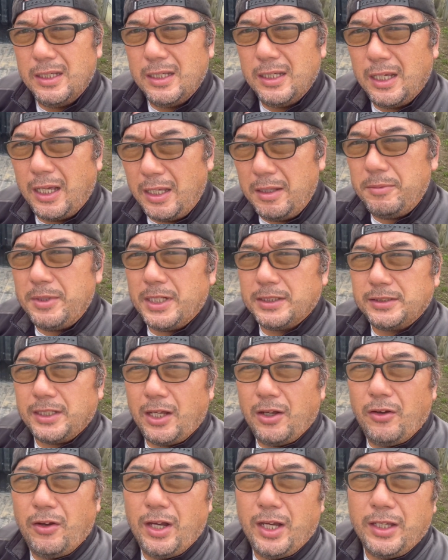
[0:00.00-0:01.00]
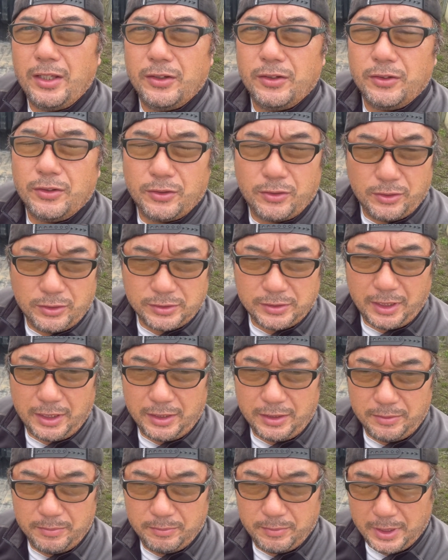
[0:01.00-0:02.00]
はい、皆さんおはようござ
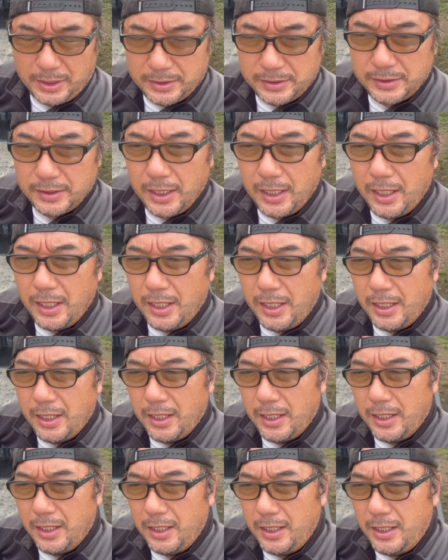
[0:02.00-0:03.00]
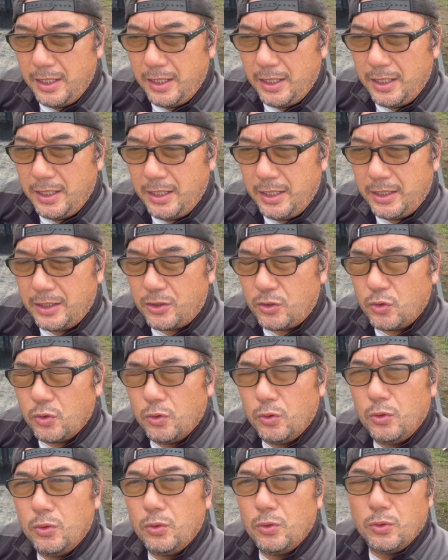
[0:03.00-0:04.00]
います。えー、
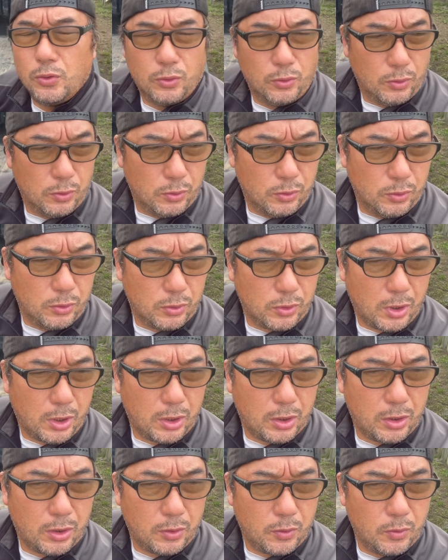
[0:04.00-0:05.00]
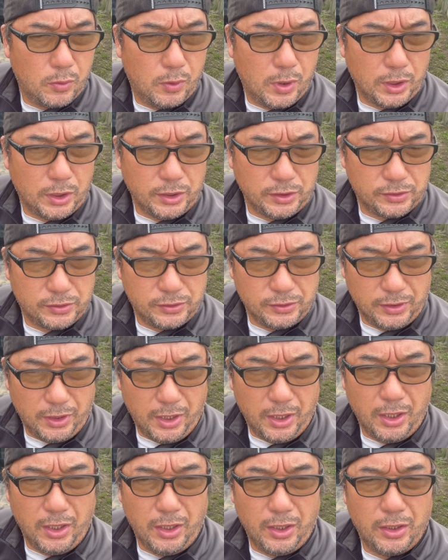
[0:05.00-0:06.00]
今日はですね、
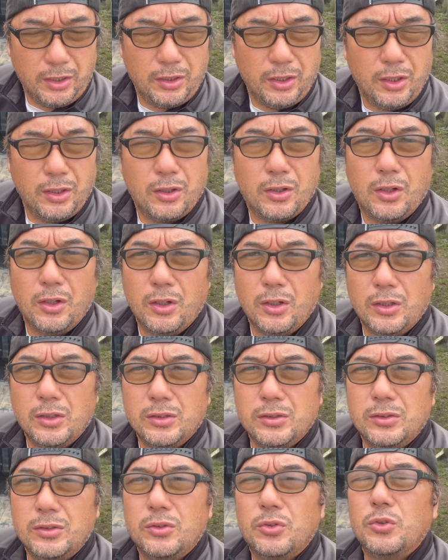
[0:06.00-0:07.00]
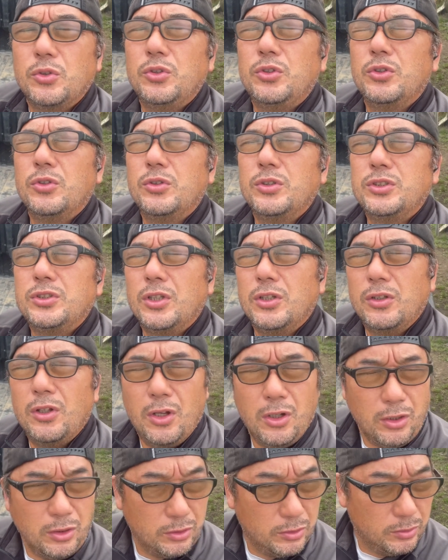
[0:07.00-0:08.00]
なんかどんよりして、
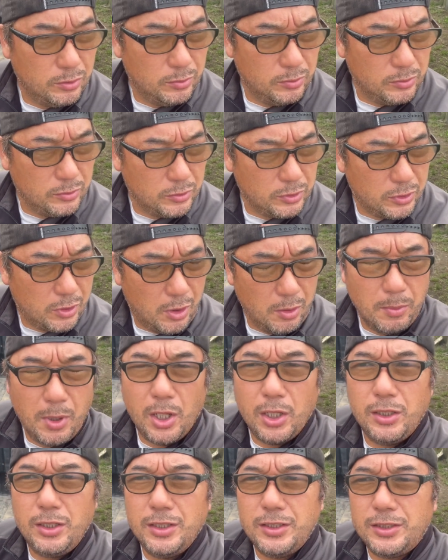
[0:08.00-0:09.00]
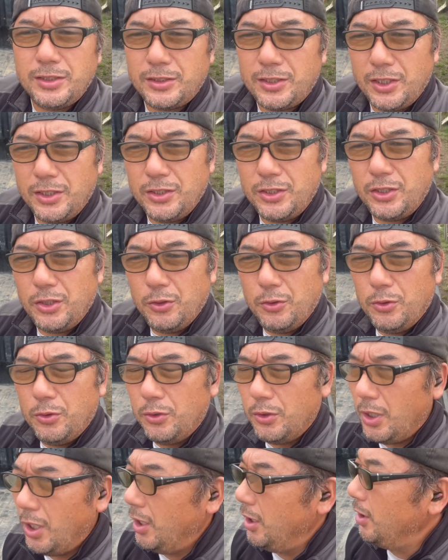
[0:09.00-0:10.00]
なんか毎日天気予
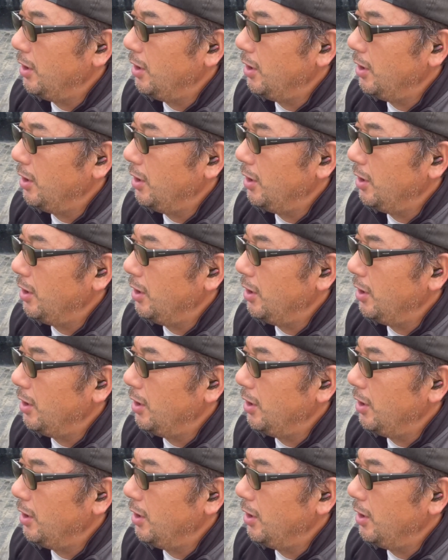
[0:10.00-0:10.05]
報が